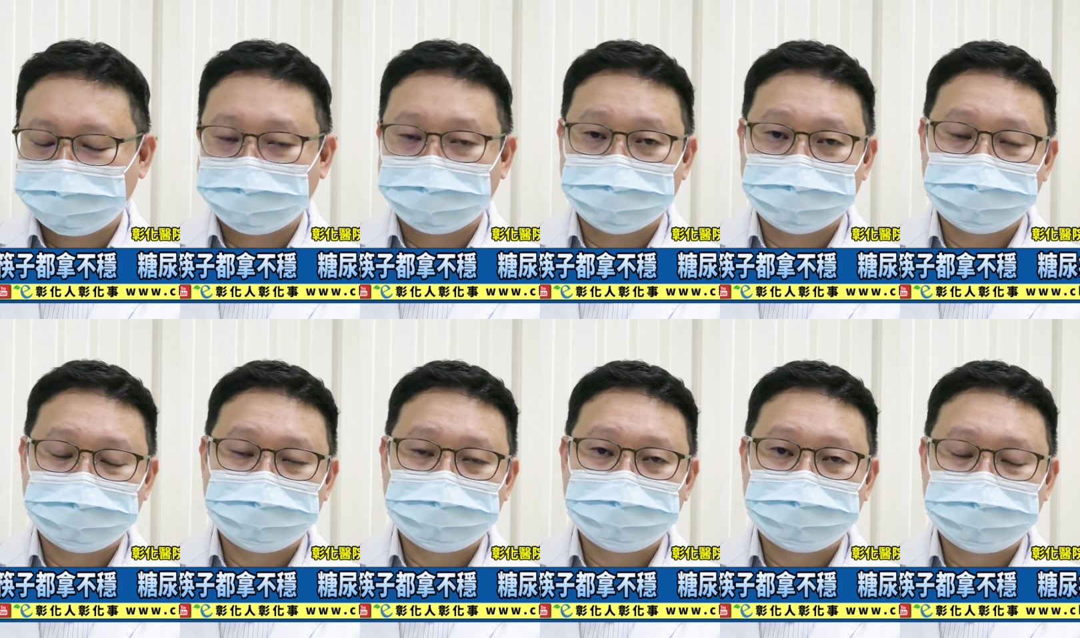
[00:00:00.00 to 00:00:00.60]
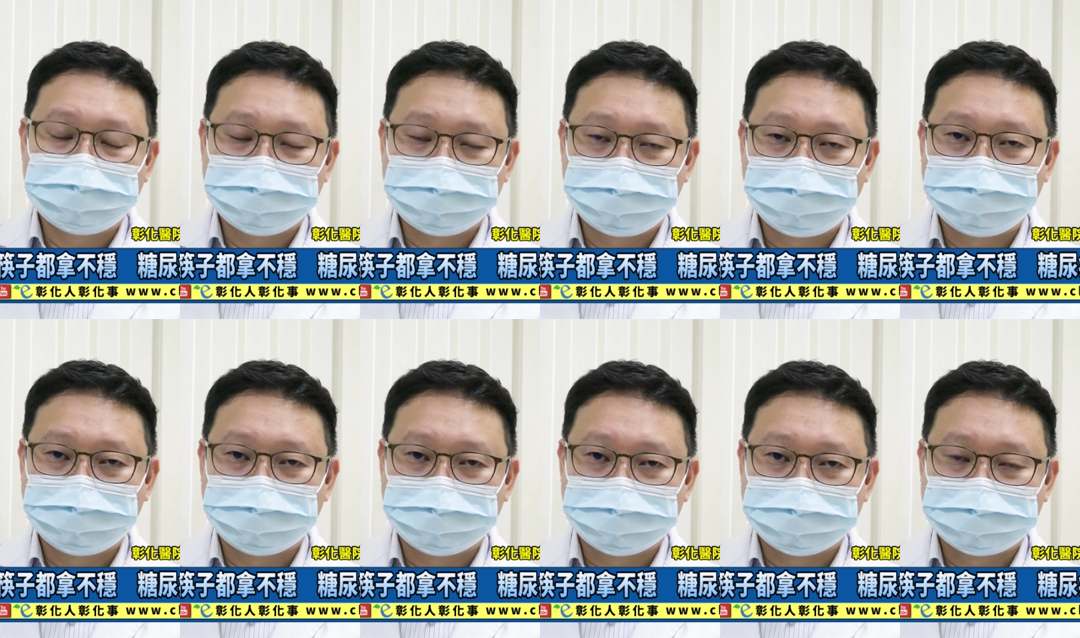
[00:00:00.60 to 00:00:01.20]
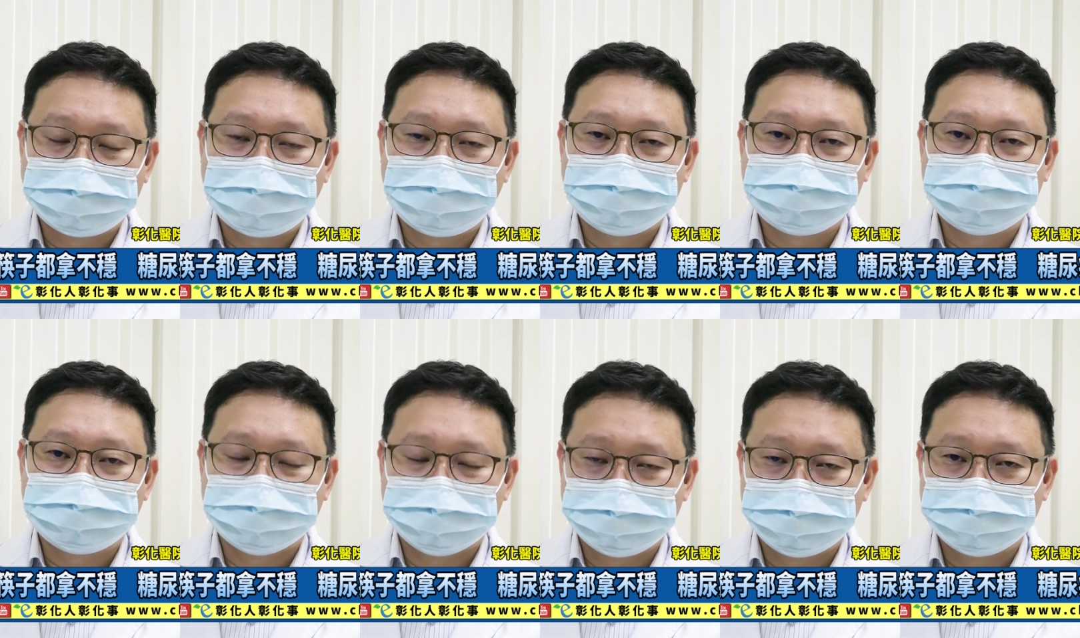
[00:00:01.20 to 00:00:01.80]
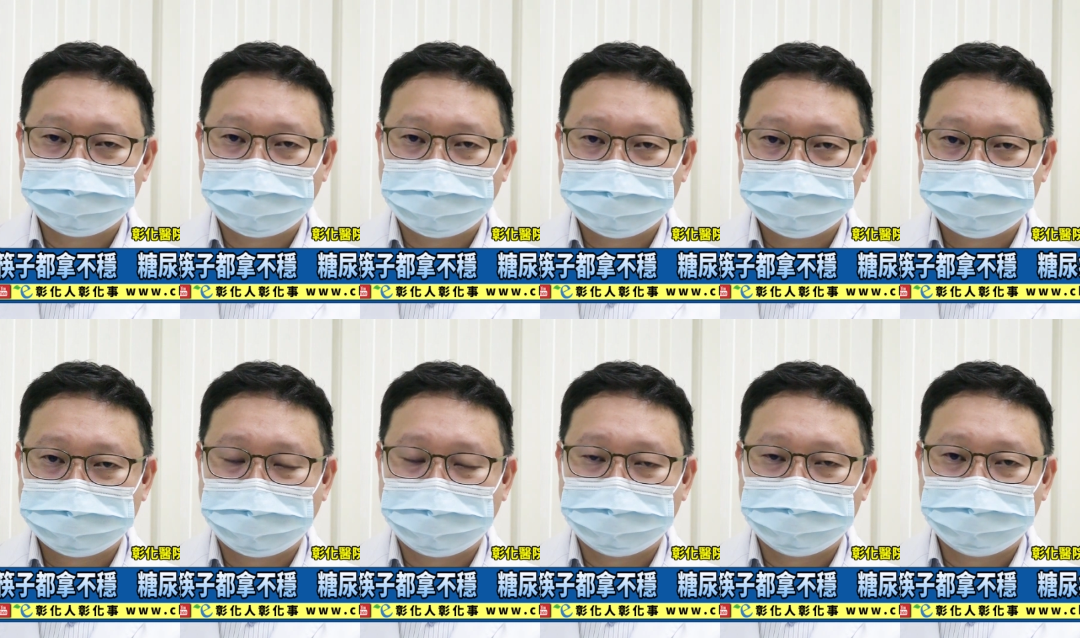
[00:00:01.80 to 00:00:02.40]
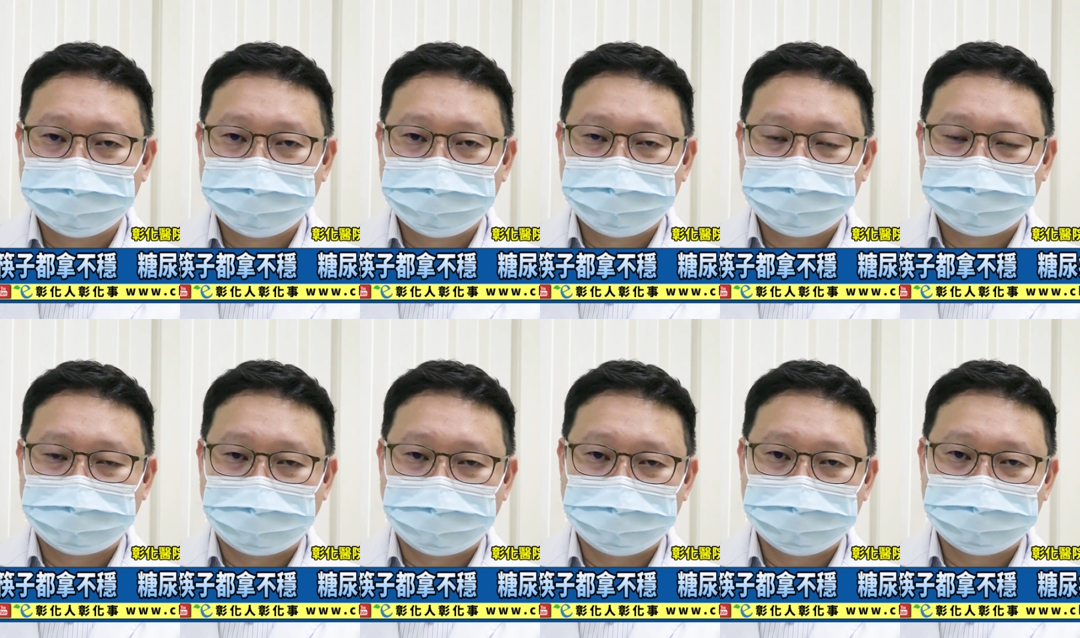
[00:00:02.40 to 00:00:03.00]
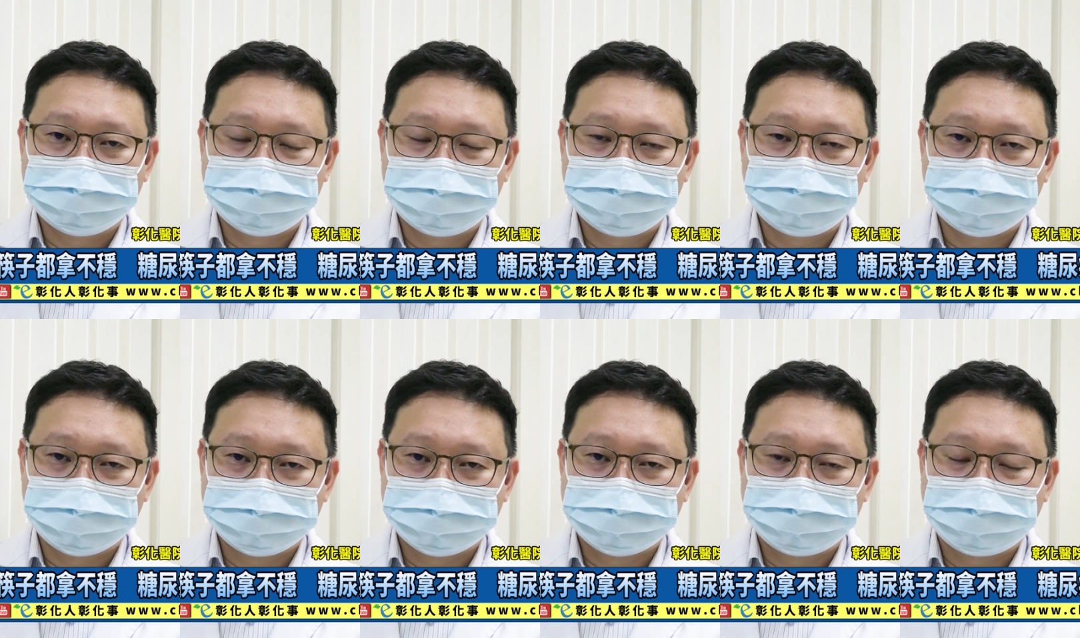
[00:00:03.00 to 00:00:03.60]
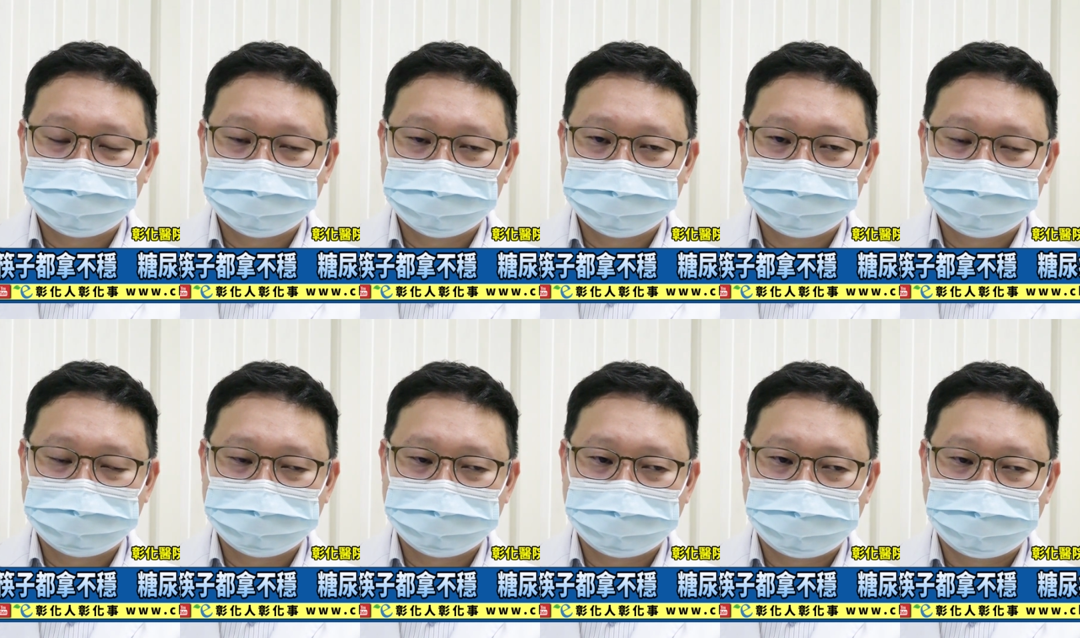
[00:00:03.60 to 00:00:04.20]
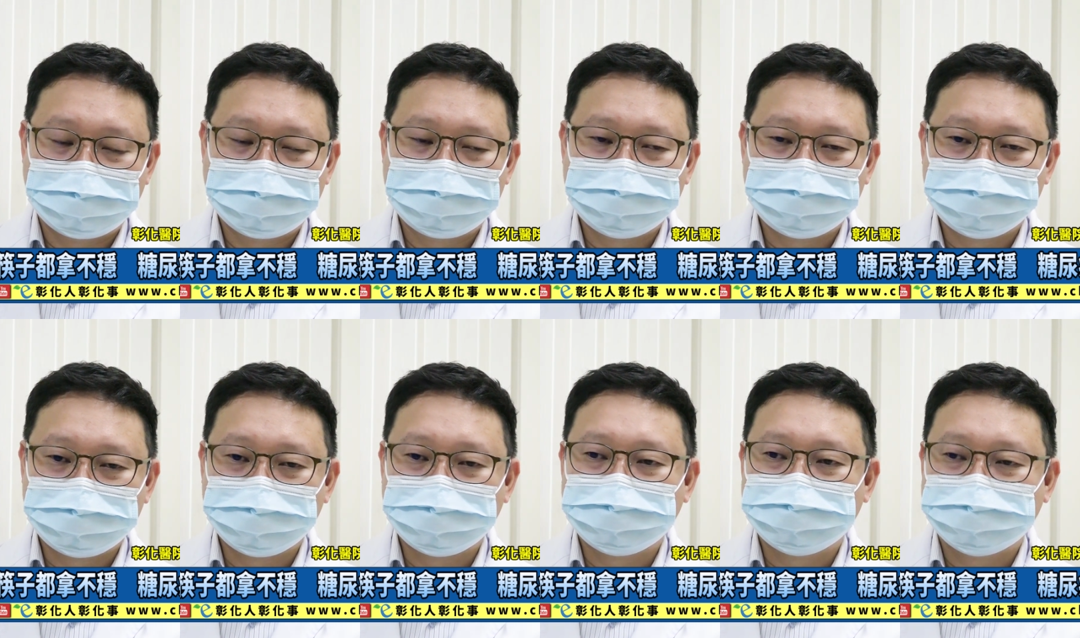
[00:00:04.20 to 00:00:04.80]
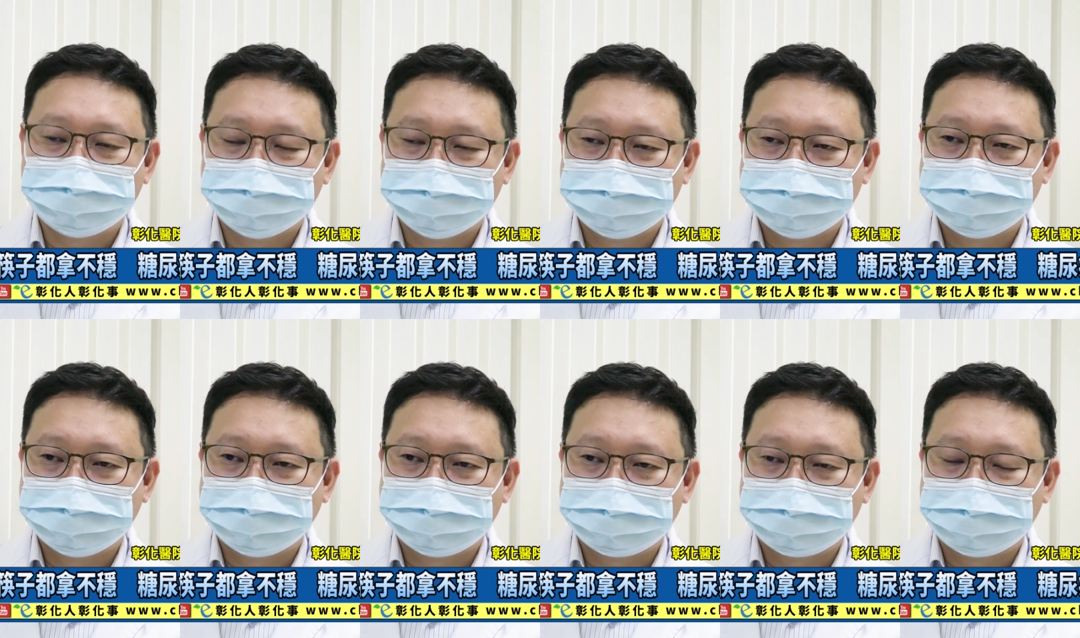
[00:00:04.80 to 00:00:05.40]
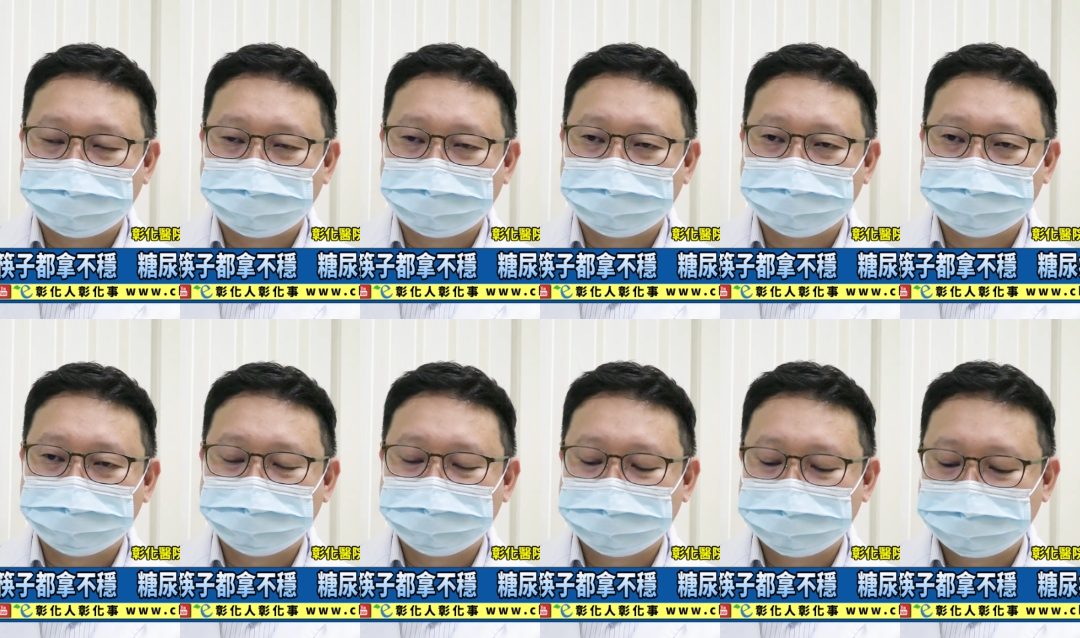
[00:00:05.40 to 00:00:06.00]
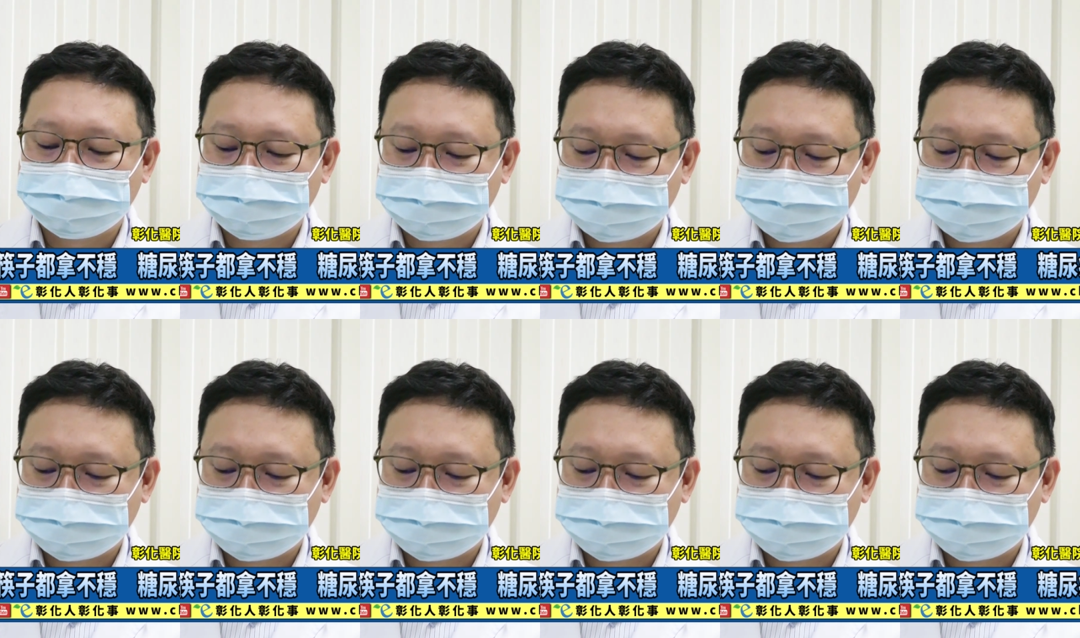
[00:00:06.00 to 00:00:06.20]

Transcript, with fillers: 哦症状有在持续改善，那那同时也也让他去做复健，好啊，这。